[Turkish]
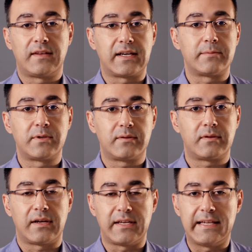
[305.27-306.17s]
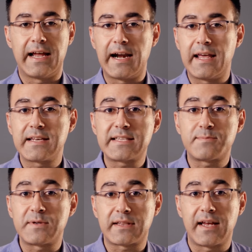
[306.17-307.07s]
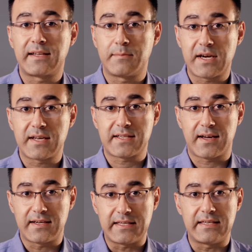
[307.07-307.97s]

takımın hani ilerleyen sprintlerde biraz daha